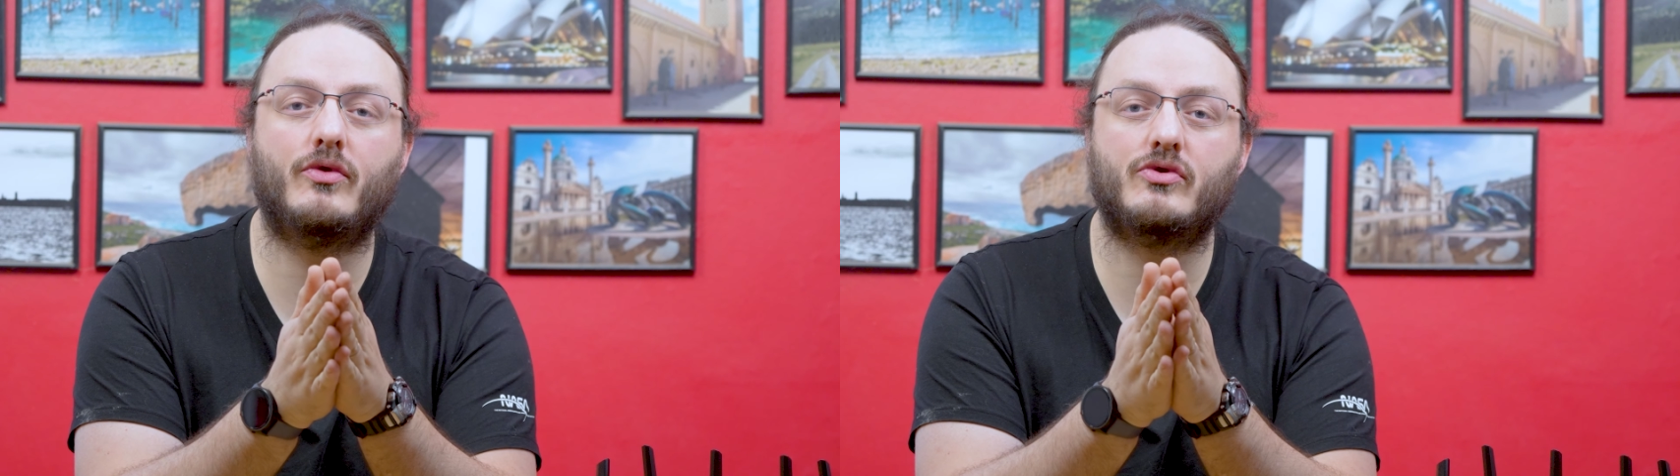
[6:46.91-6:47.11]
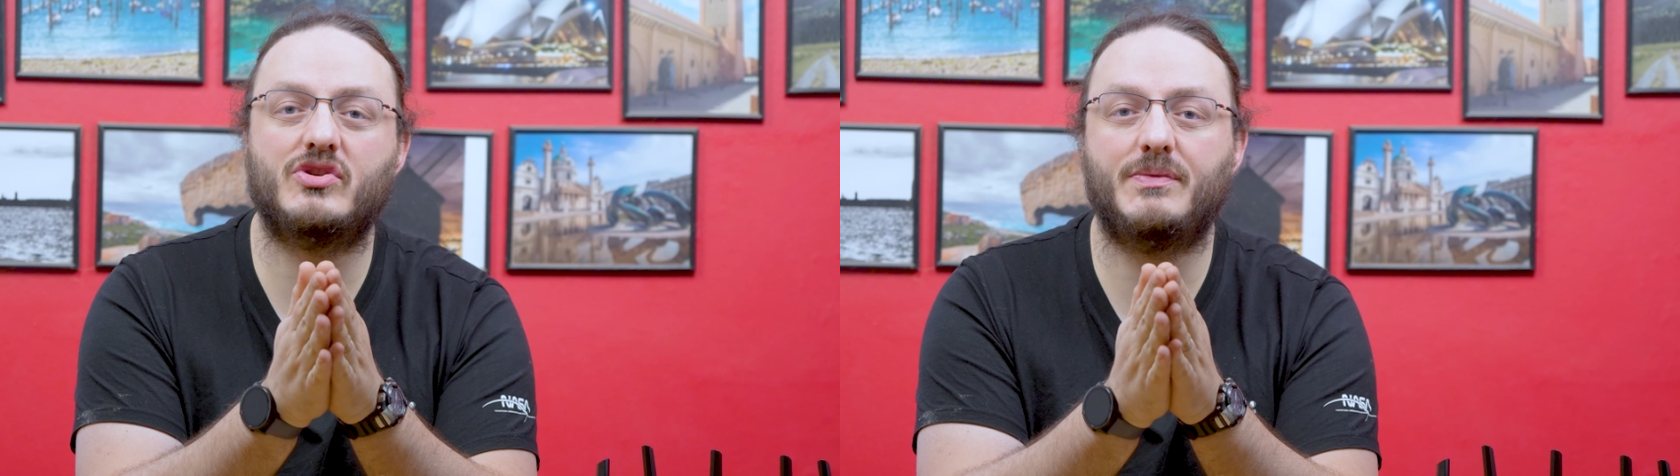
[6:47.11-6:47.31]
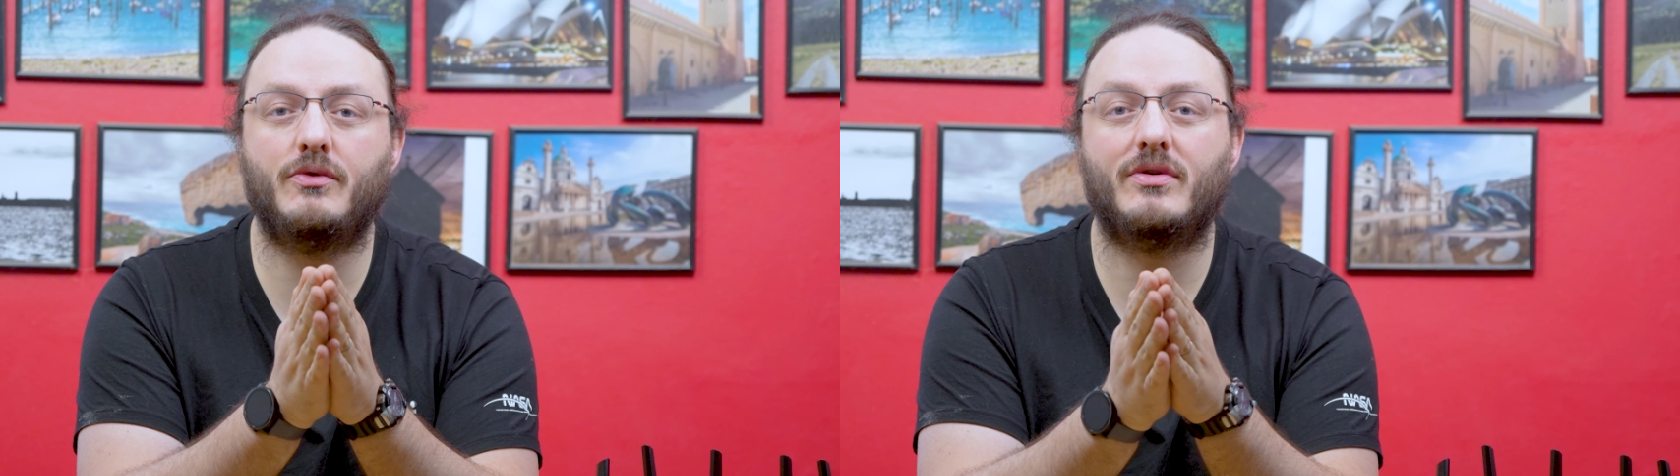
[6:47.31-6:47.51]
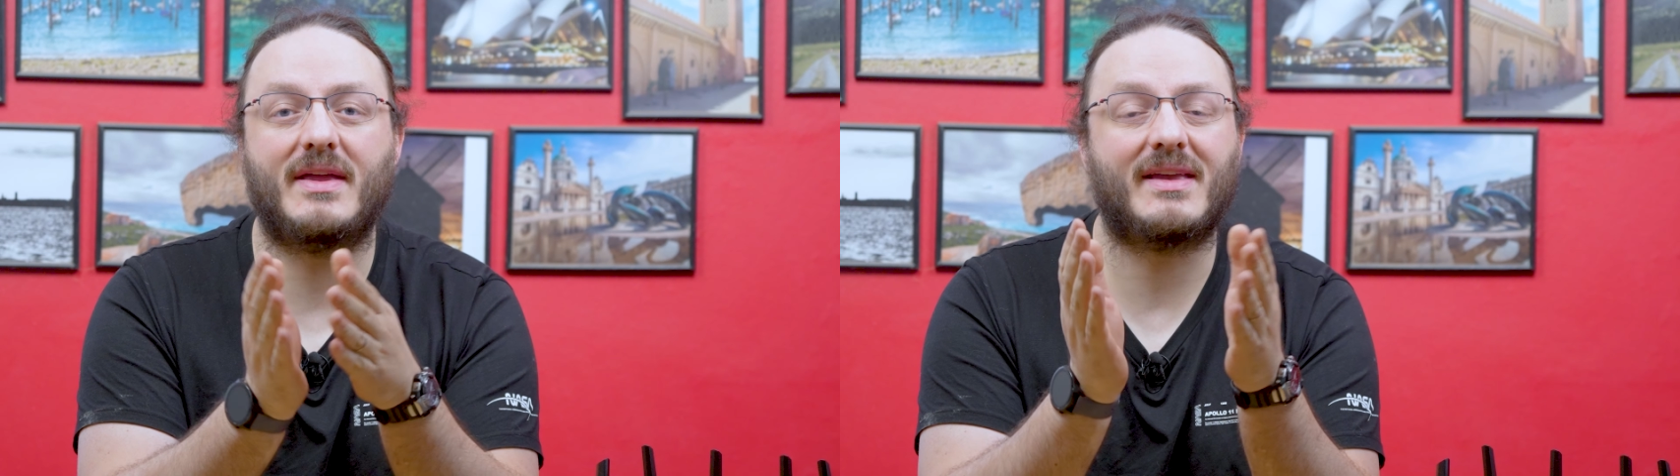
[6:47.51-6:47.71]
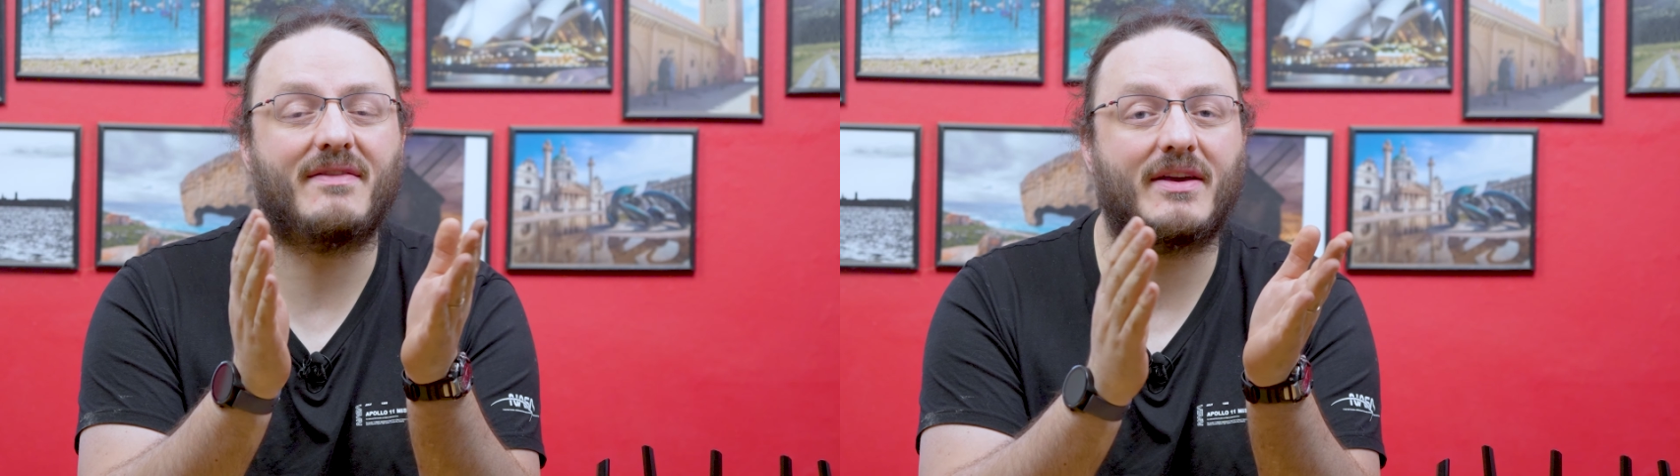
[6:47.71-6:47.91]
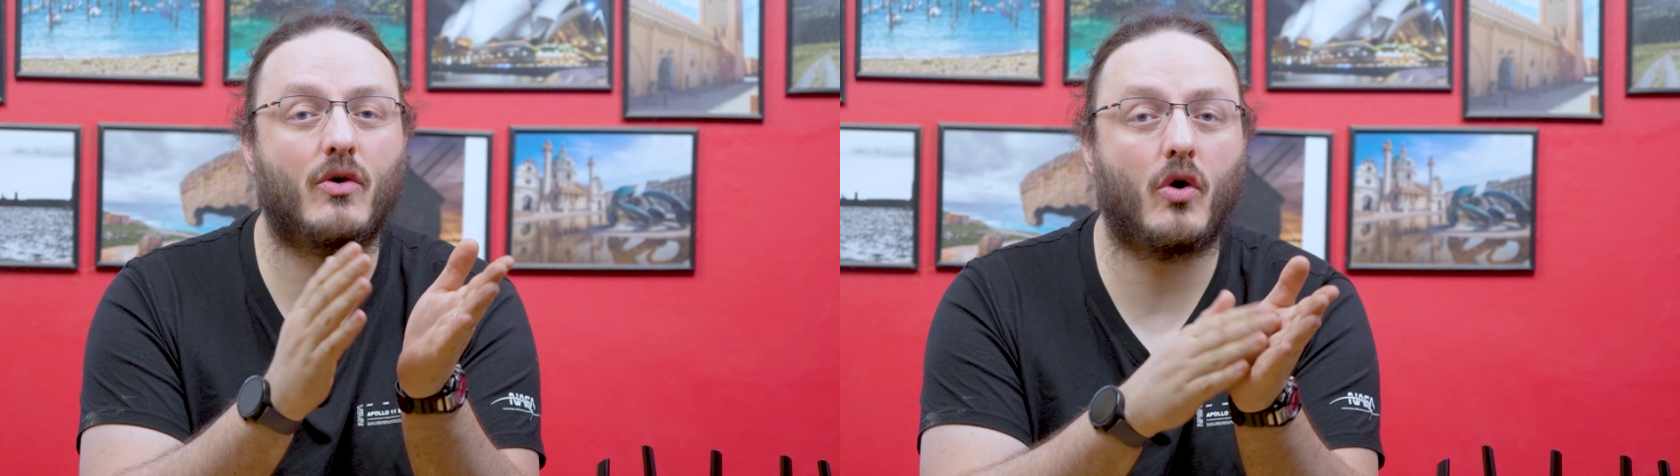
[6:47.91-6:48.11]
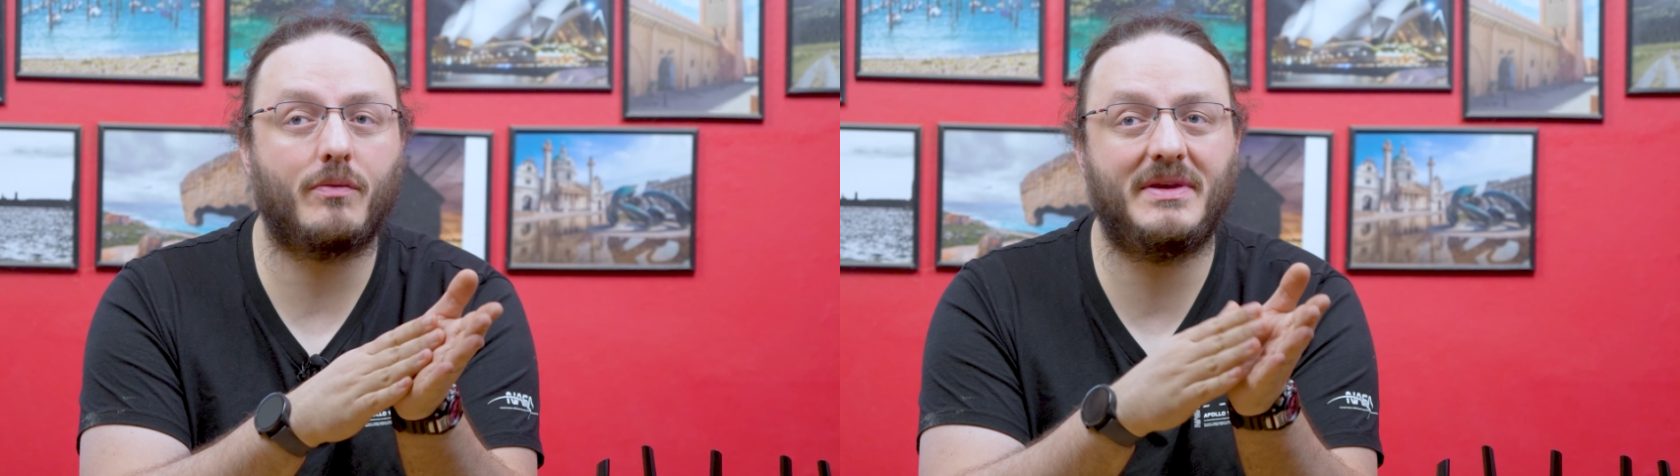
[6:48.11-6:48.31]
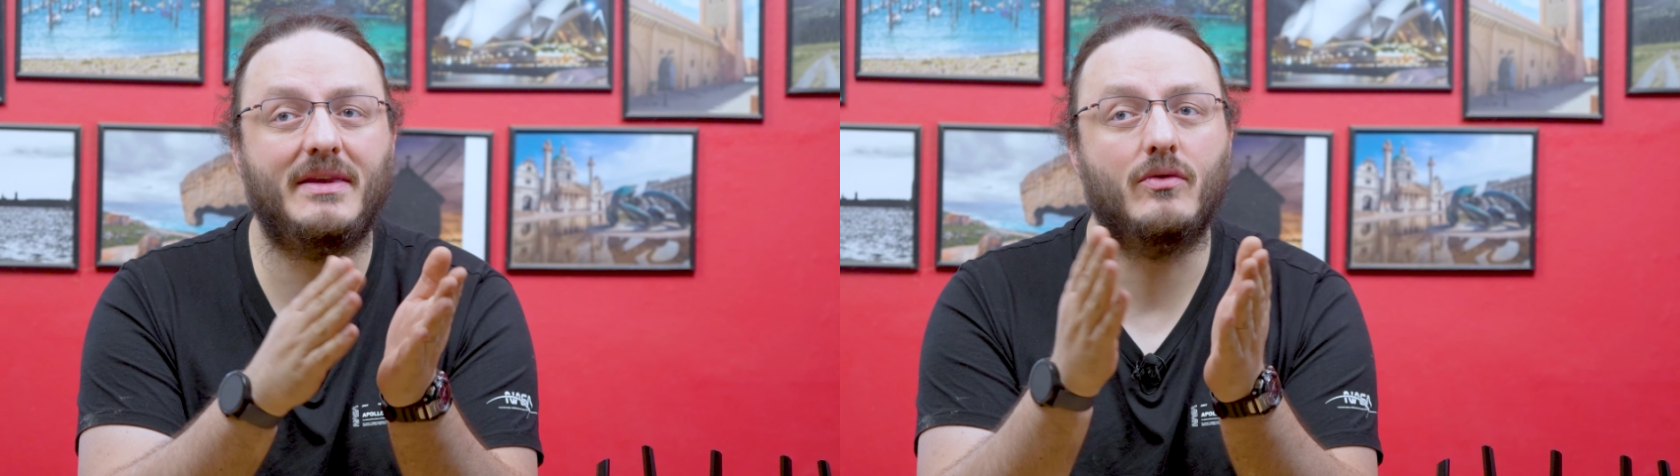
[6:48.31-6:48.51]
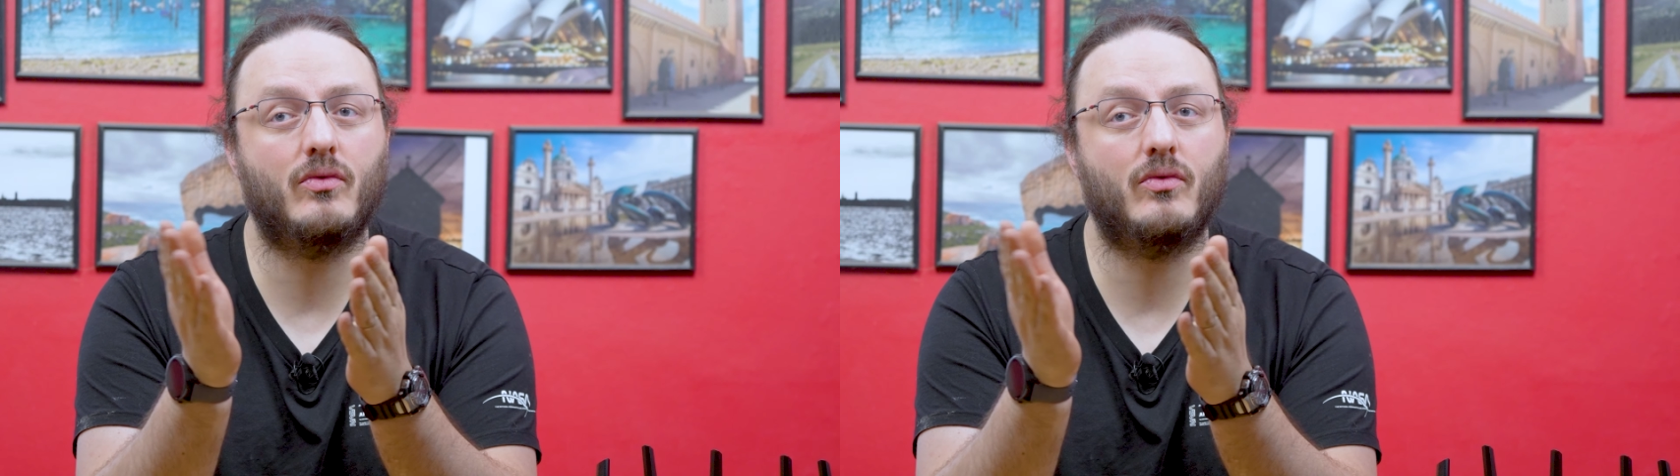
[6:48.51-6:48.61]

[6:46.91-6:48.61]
que ce que j'ai pu connaître avec Orbi